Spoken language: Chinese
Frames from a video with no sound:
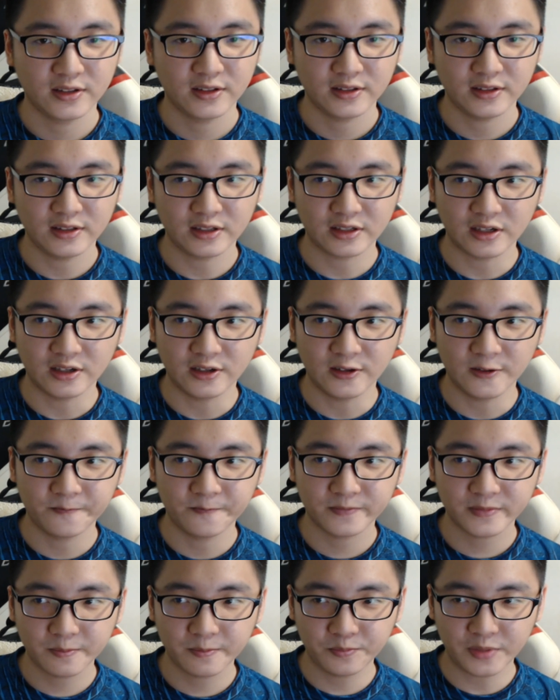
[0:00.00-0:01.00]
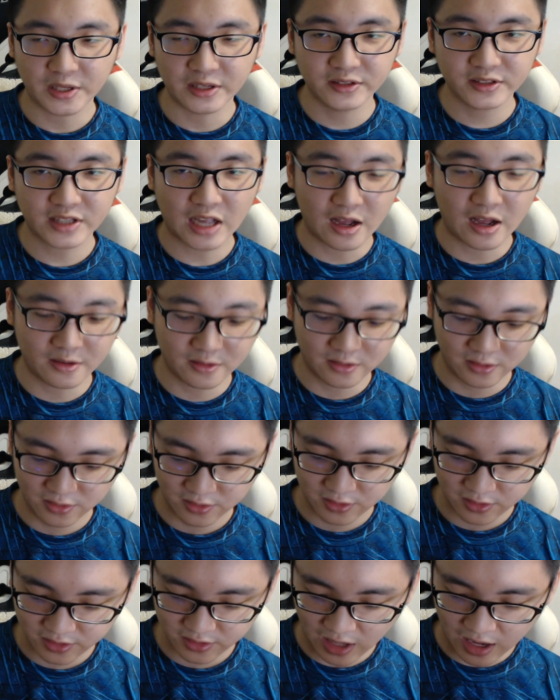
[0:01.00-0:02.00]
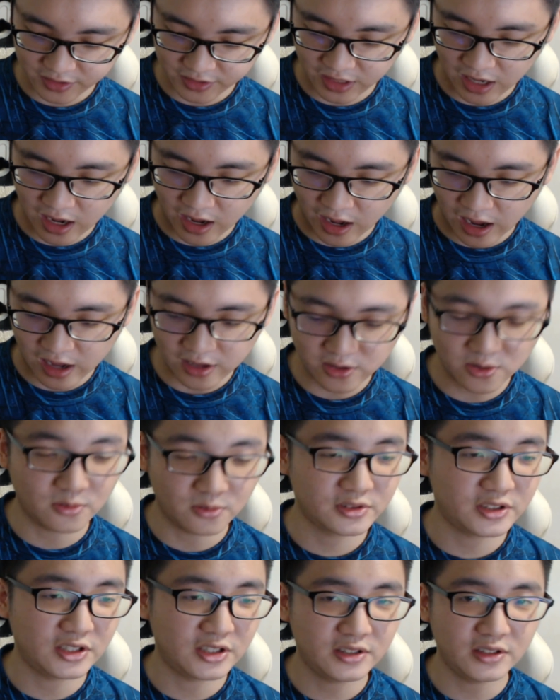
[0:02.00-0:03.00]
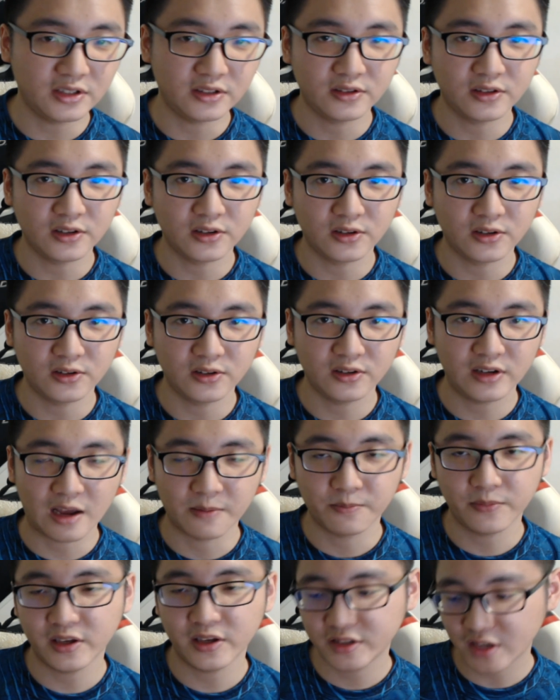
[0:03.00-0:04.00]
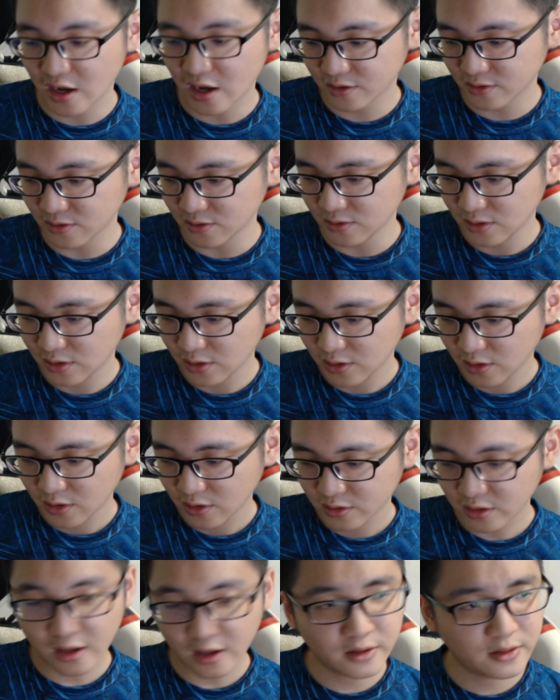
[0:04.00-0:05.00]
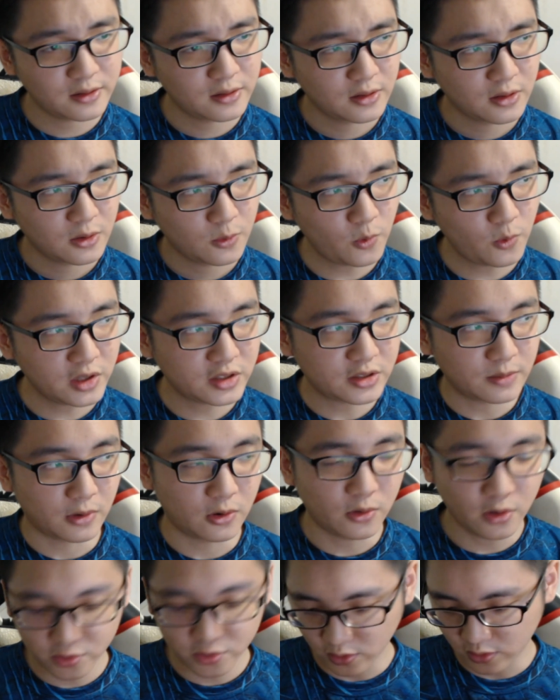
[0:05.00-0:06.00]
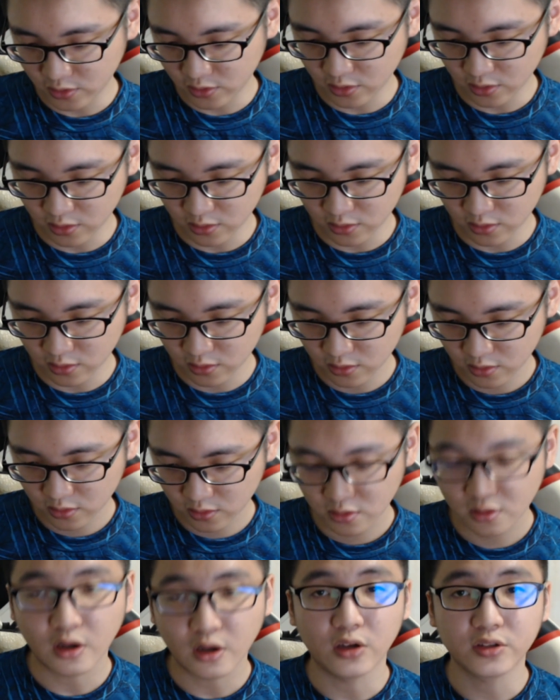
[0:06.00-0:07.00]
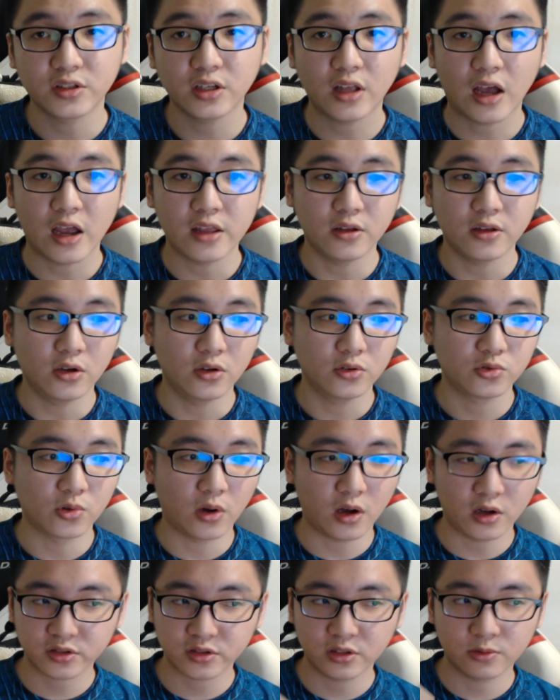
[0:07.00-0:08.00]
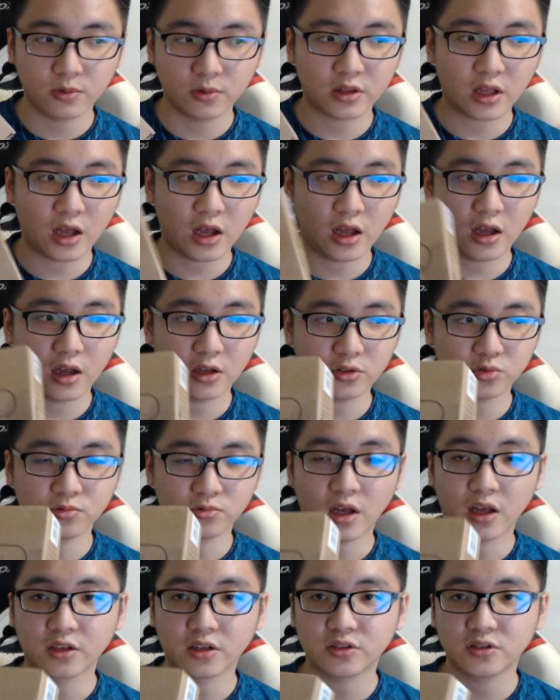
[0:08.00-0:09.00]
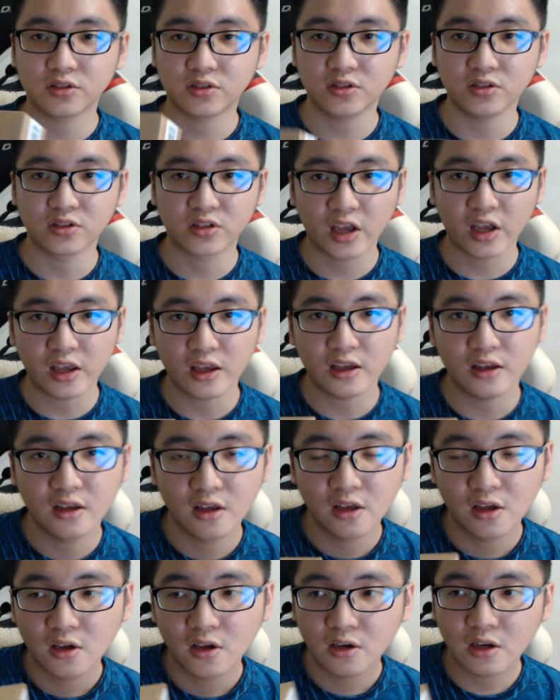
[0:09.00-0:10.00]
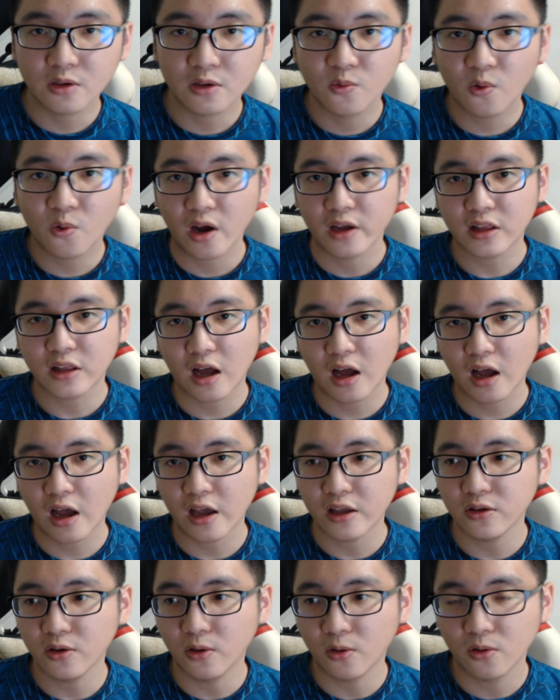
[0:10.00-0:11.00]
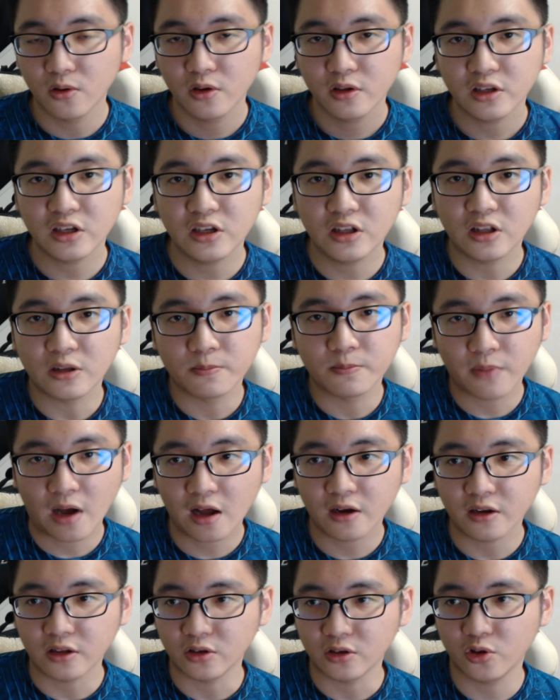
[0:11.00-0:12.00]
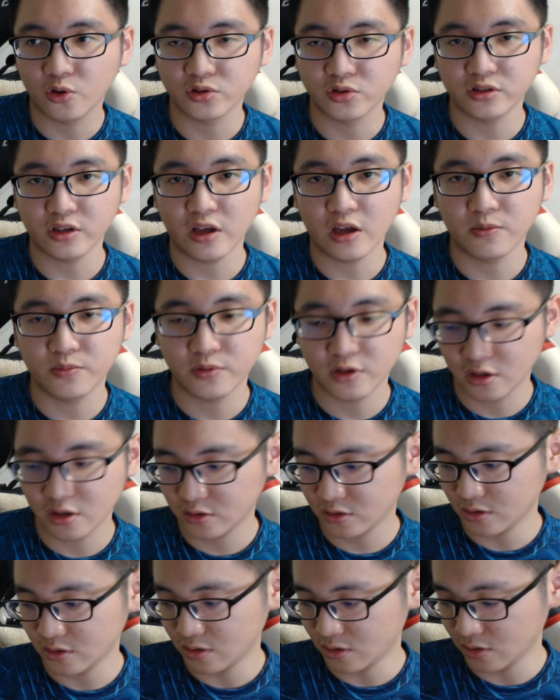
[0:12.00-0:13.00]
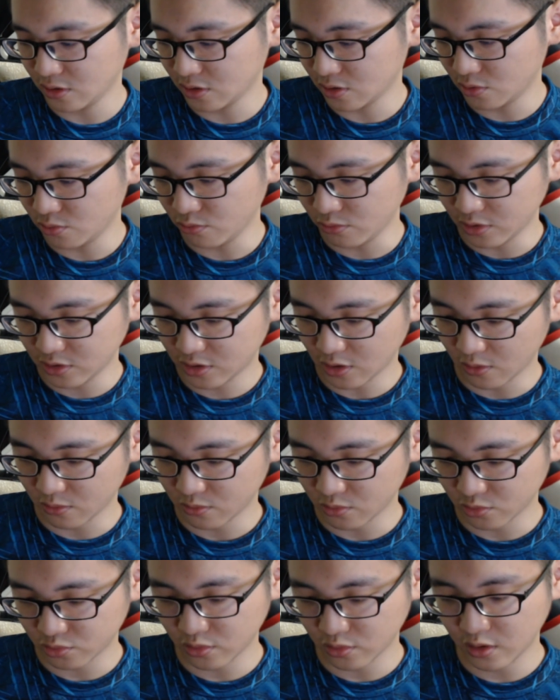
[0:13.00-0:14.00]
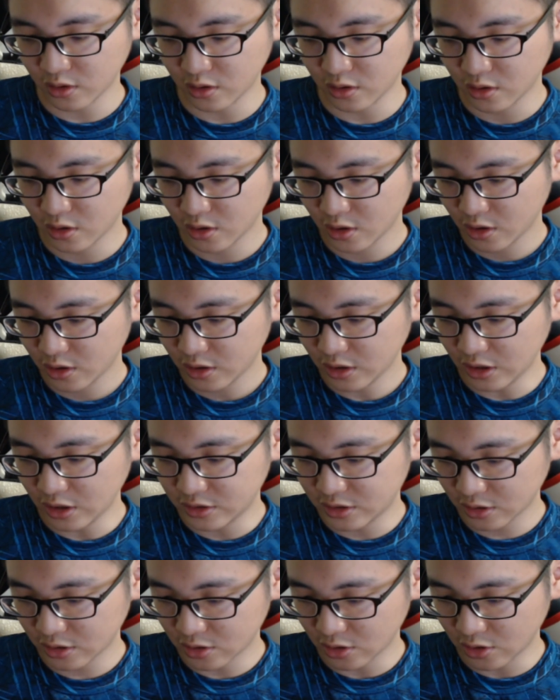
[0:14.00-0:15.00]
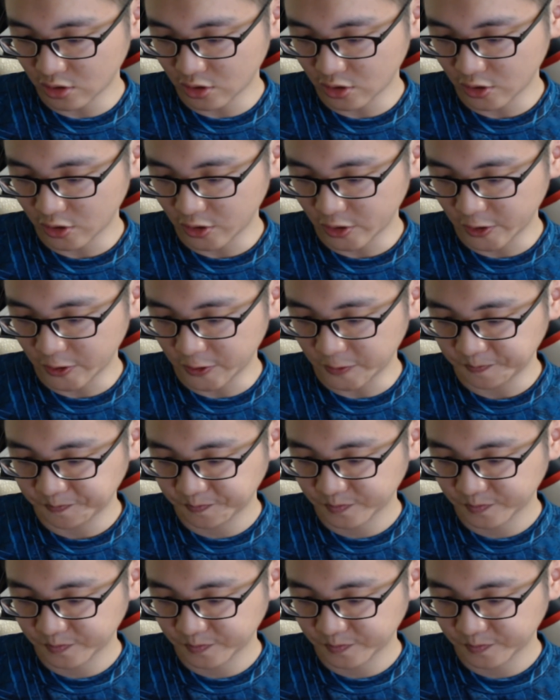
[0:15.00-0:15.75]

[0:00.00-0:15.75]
那个平常。大家爱用机型的两倍价格，但为什么会选择呃这台呢？主要是因为它主打的是 4K，另外它还有1080 60fps 的一个录影效果，所以以这个